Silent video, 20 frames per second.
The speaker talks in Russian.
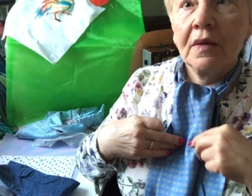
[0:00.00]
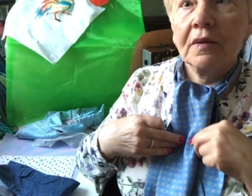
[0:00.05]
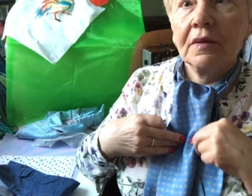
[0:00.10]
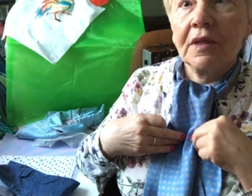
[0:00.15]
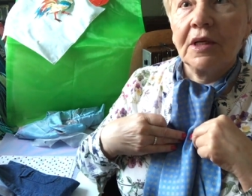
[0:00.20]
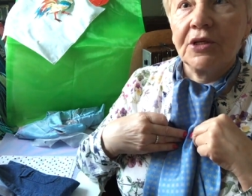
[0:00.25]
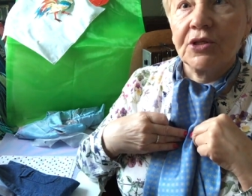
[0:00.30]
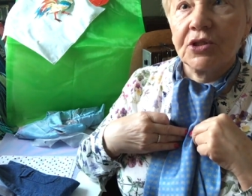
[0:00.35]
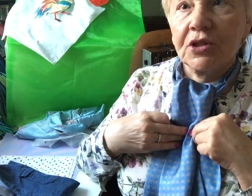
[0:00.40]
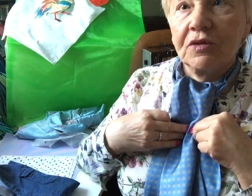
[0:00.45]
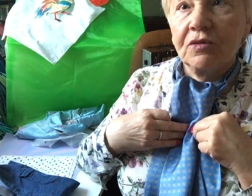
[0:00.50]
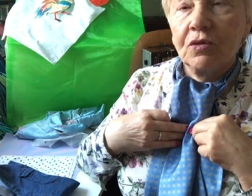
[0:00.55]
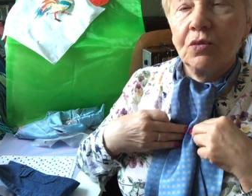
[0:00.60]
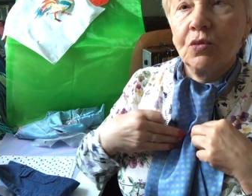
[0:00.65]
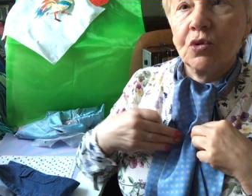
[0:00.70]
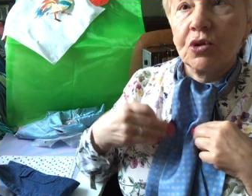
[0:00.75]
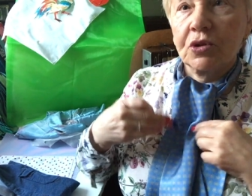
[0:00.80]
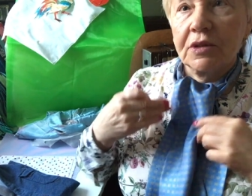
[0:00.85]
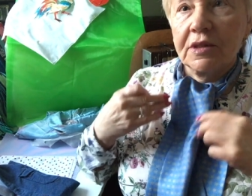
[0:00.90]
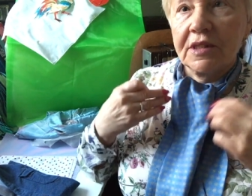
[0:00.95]
Дальше его
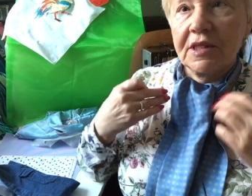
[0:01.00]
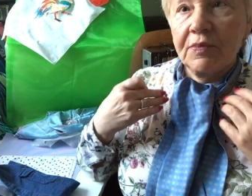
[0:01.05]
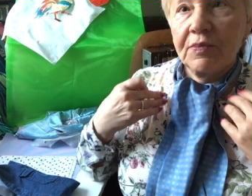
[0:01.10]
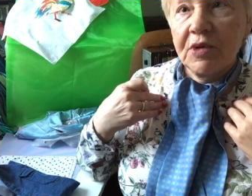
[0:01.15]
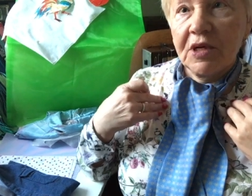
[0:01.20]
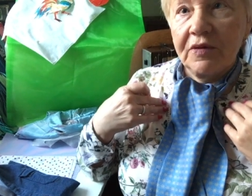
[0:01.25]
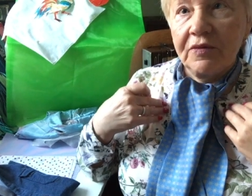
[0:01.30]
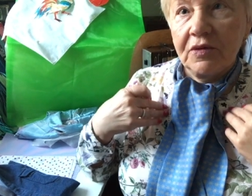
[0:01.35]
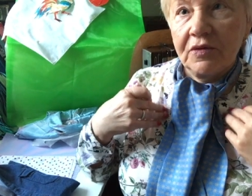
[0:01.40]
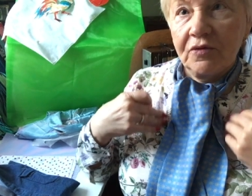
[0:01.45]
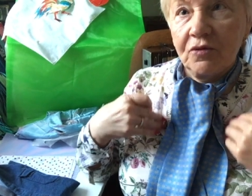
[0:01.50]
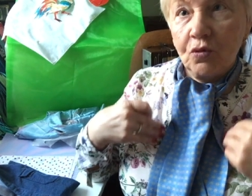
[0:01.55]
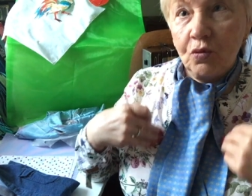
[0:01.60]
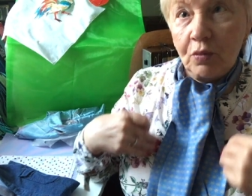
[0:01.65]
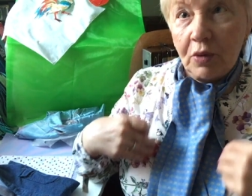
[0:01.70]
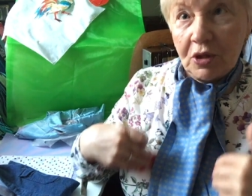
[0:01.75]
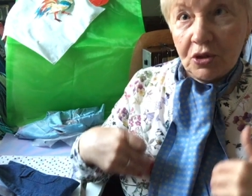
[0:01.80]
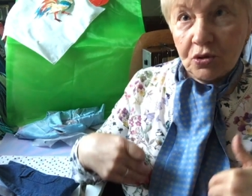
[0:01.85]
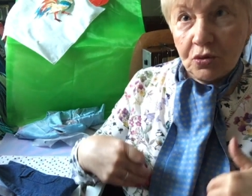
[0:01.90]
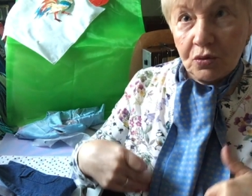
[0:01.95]
можно заправить в
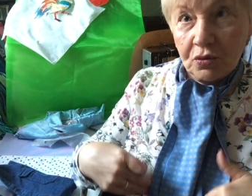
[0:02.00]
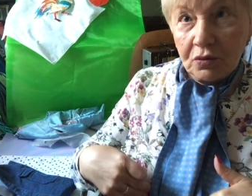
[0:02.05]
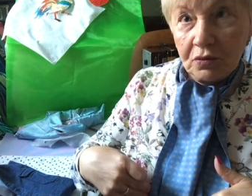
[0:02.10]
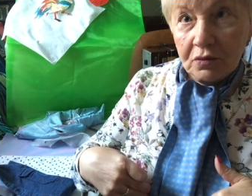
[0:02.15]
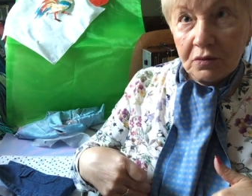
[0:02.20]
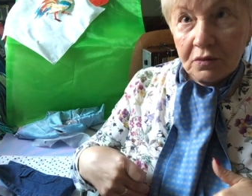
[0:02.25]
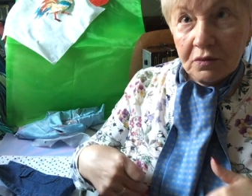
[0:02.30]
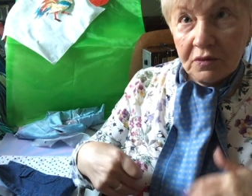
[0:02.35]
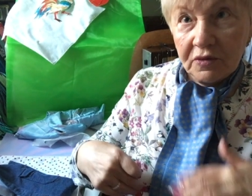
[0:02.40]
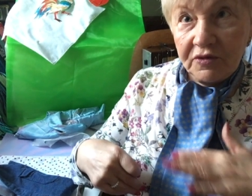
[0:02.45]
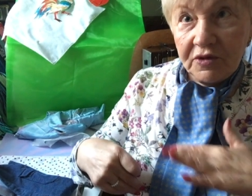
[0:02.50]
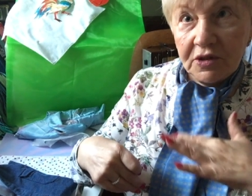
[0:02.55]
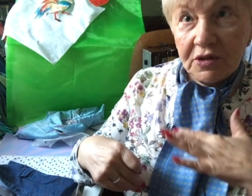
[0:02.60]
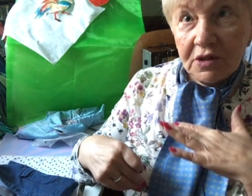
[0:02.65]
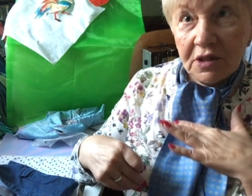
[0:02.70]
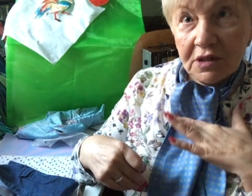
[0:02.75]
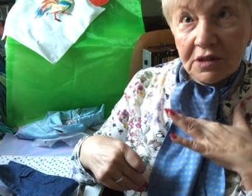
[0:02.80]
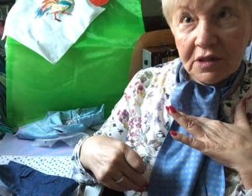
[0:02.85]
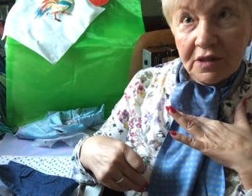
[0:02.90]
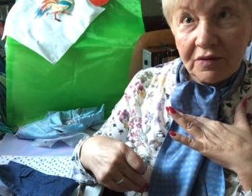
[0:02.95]
рубашку. Весь
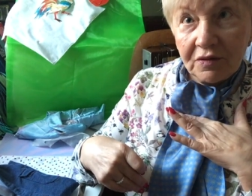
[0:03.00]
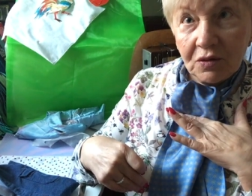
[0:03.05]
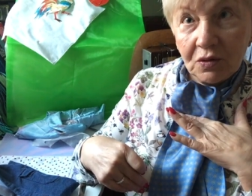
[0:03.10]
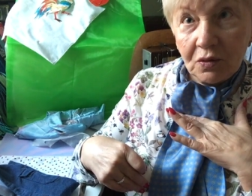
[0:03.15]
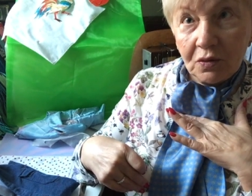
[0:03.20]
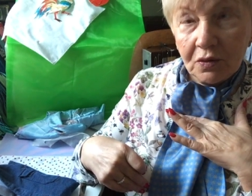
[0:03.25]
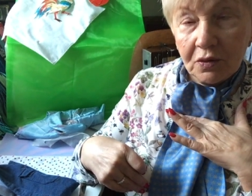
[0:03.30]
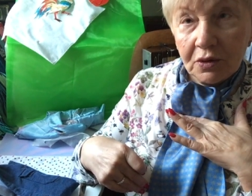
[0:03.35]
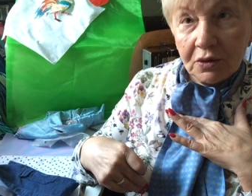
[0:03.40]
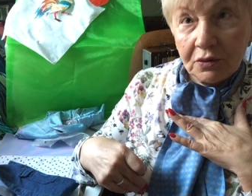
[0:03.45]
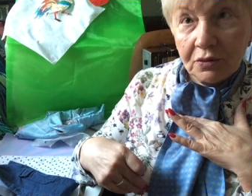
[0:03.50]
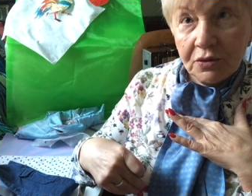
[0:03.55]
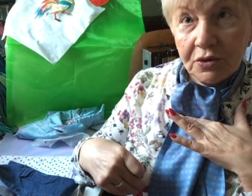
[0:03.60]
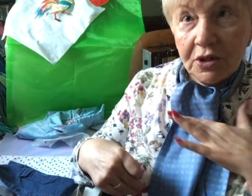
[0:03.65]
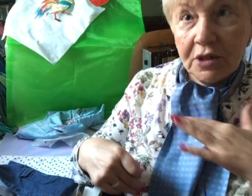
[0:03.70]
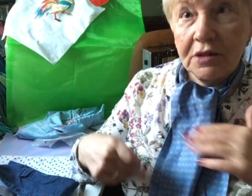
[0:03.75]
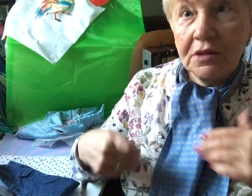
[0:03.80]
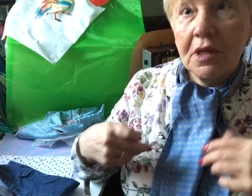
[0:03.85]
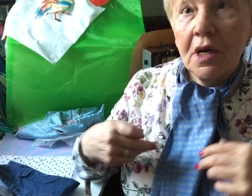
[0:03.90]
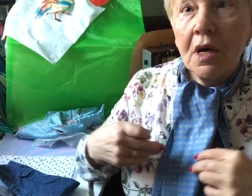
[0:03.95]
я оставить только эту
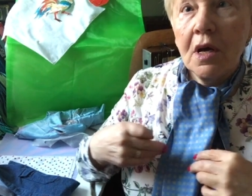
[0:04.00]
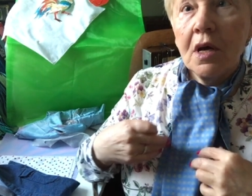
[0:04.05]
часть.